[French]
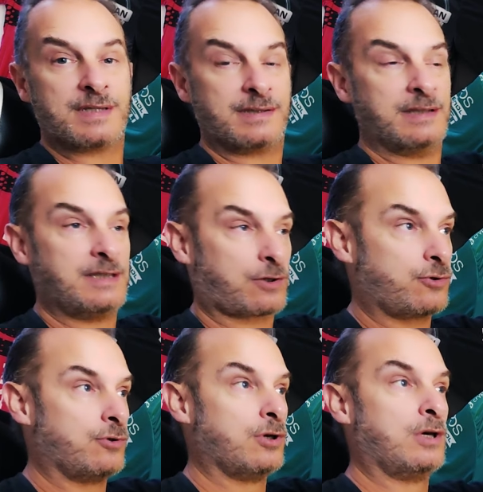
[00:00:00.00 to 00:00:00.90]
C'est-à-dire
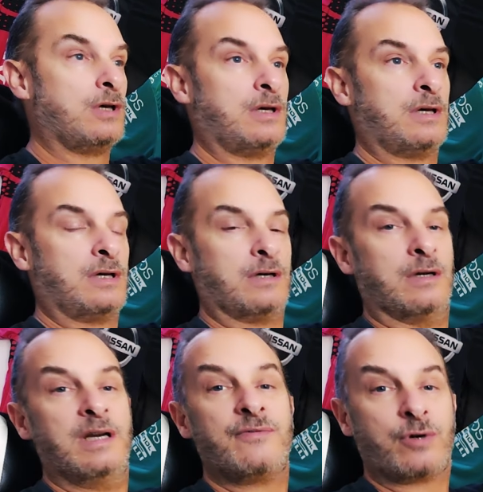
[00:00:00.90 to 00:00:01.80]
que
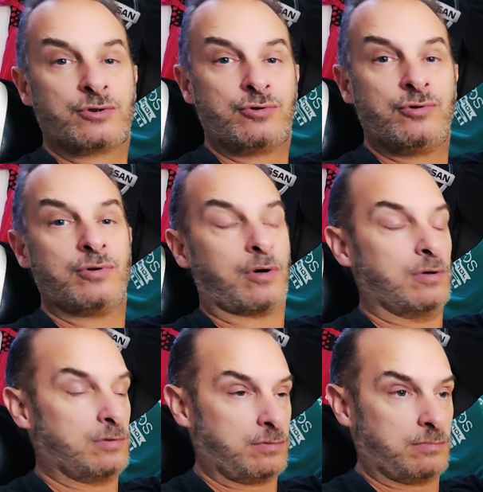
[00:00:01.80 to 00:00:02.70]
les
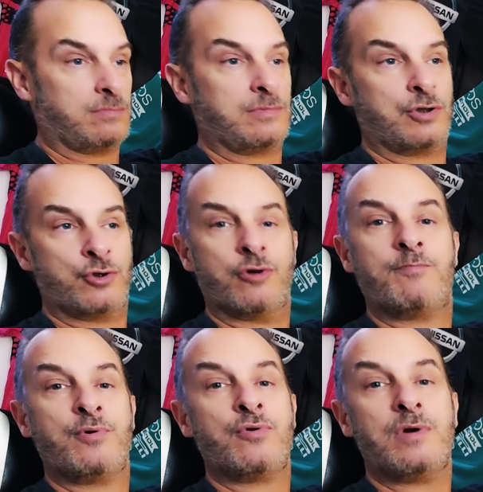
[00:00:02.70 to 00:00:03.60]
voitures, je
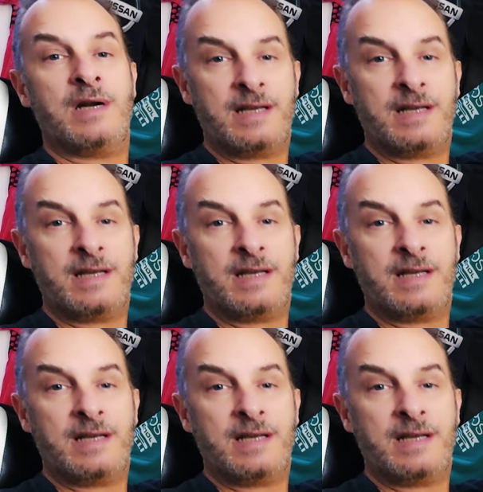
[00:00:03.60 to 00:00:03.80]
peux